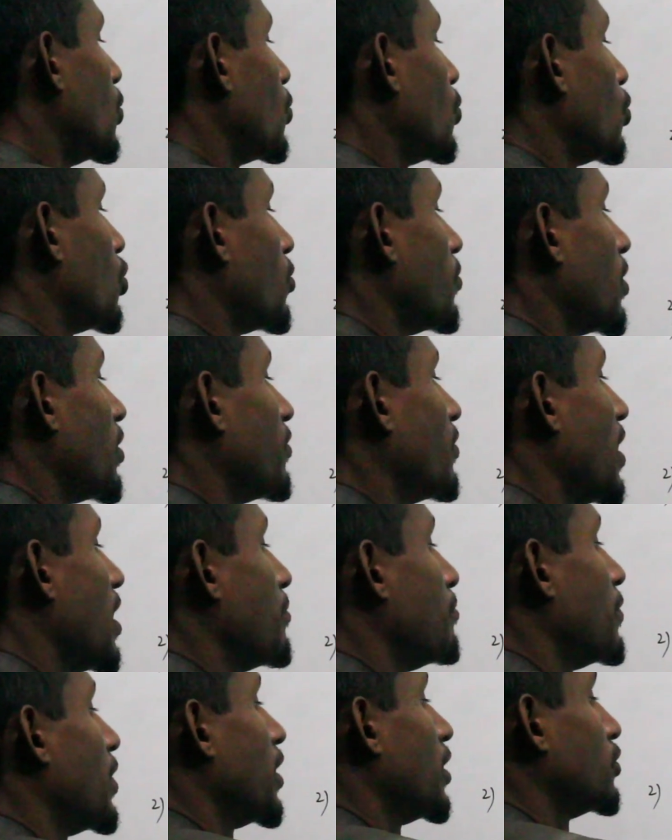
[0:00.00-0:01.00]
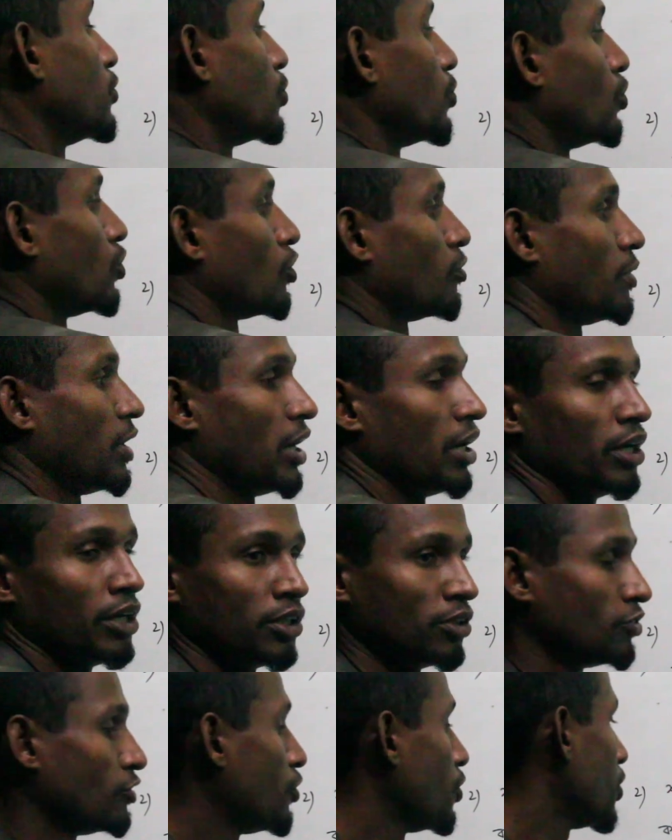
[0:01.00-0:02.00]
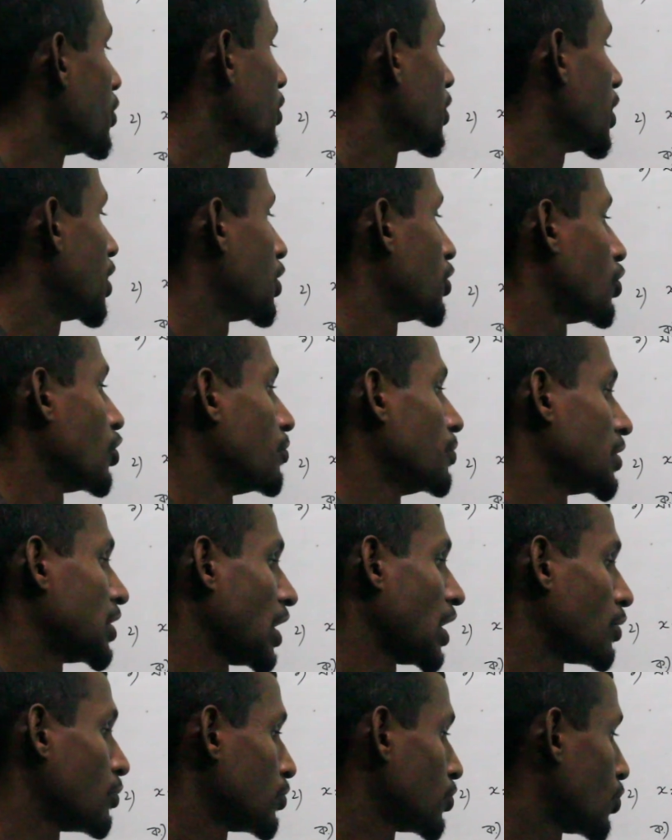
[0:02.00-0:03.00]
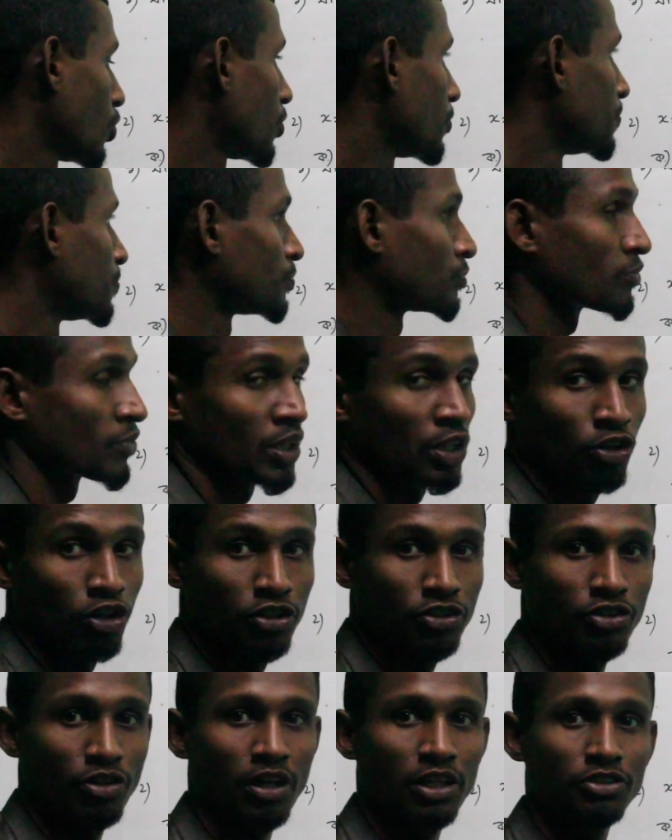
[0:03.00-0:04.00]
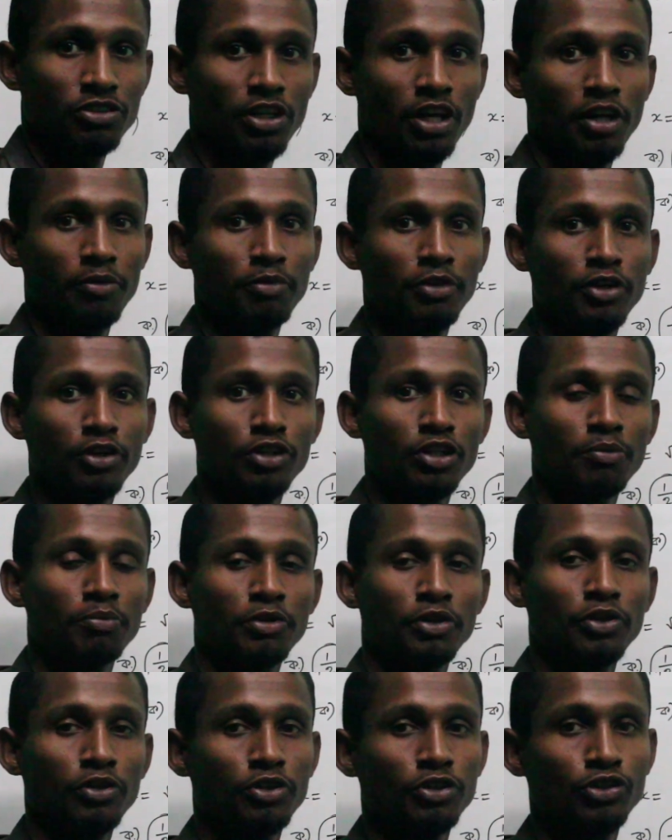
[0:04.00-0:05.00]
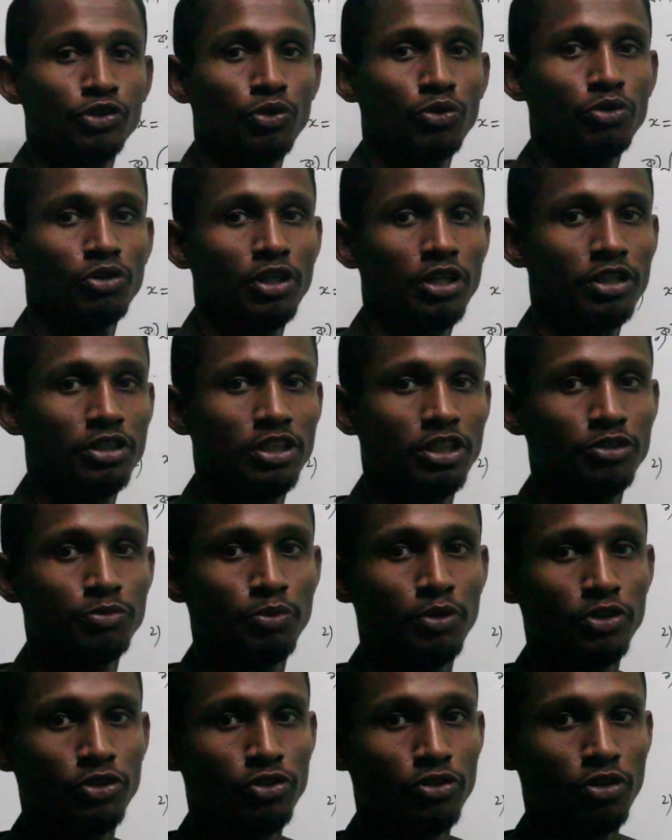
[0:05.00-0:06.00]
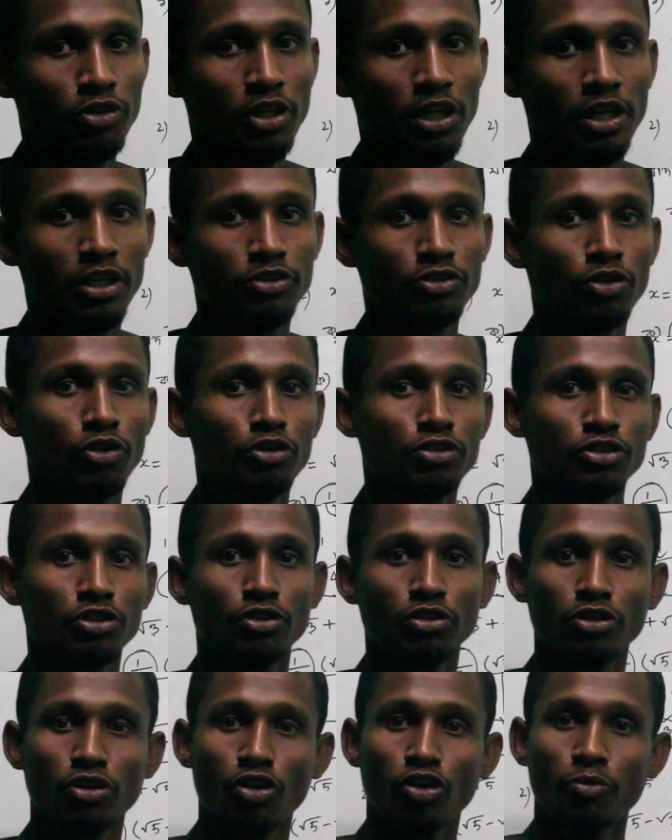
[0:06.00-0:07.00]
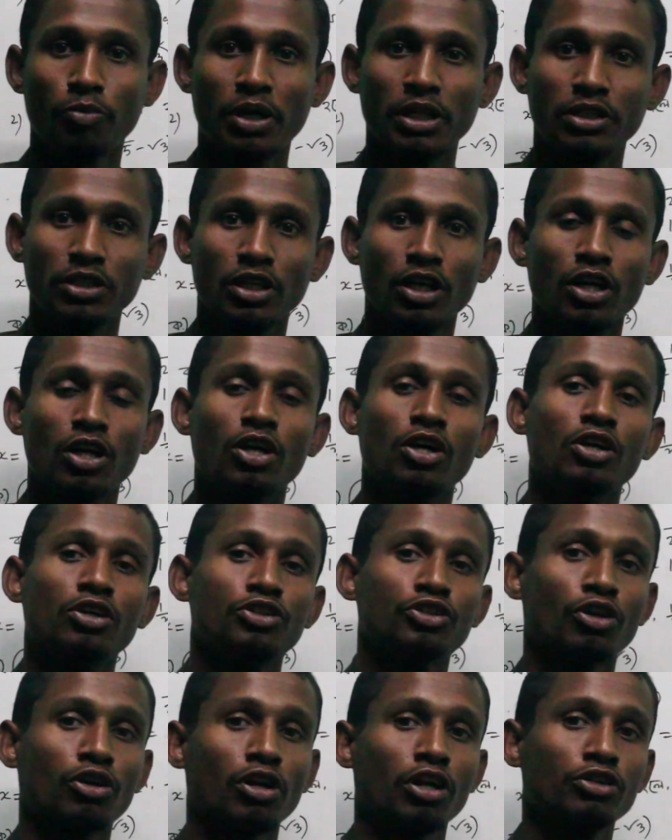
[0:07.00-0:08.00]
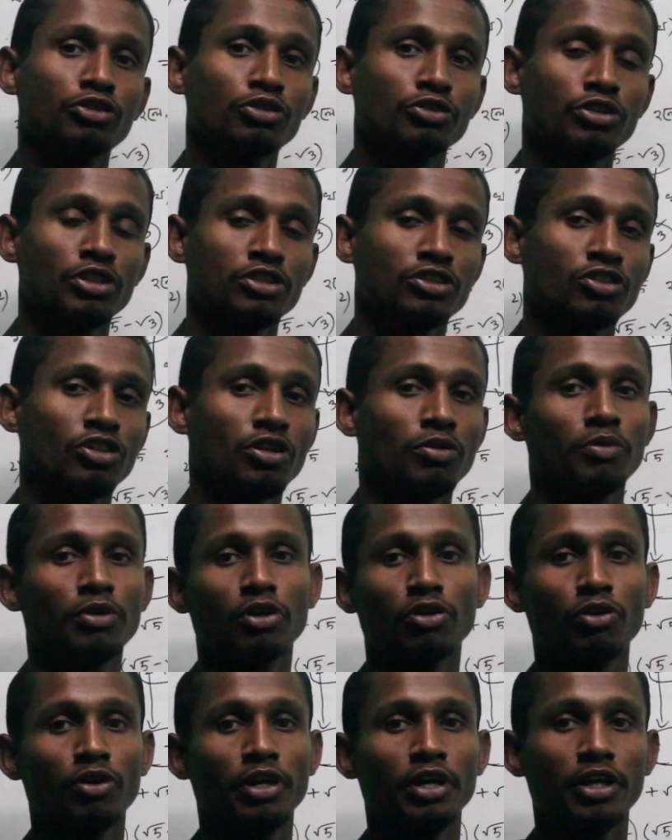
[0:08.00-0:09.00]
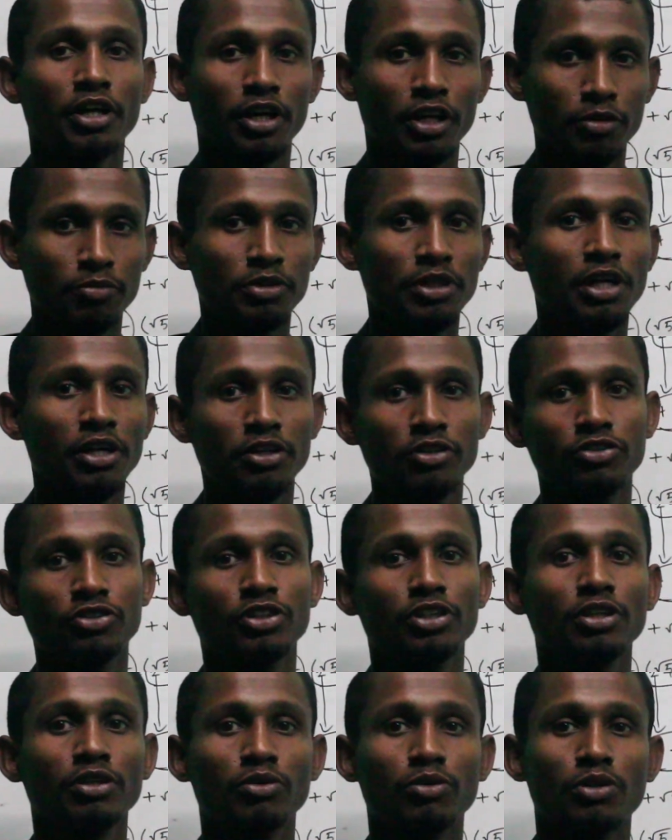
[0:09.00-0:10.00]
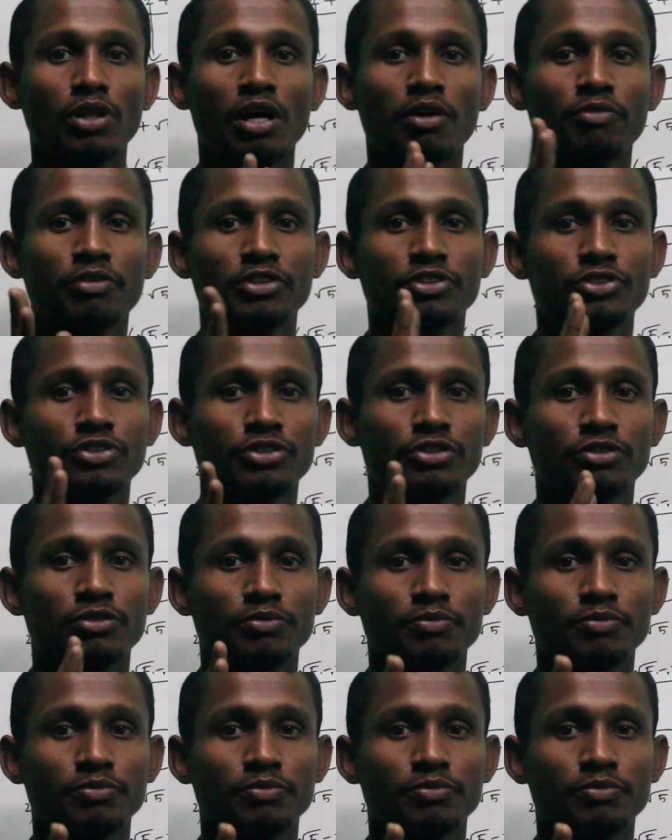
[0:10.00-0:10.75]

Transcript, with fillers: রুট ওভার ফাইভ মাইনাস রুট ওভার থ্রি এটি হবে তার উত্তর তো এই ছিল আজকের এই ভিডিওতে ভিডিওটি শুরু থেকে শেষ পর্যন্ত দেখার জন্য অসংখ্য ধন্যবাদ সকলের সুস্বাস্থ্য কামনা করে এখানেই বিদায় নিচ্ছি খুদা হাফেজ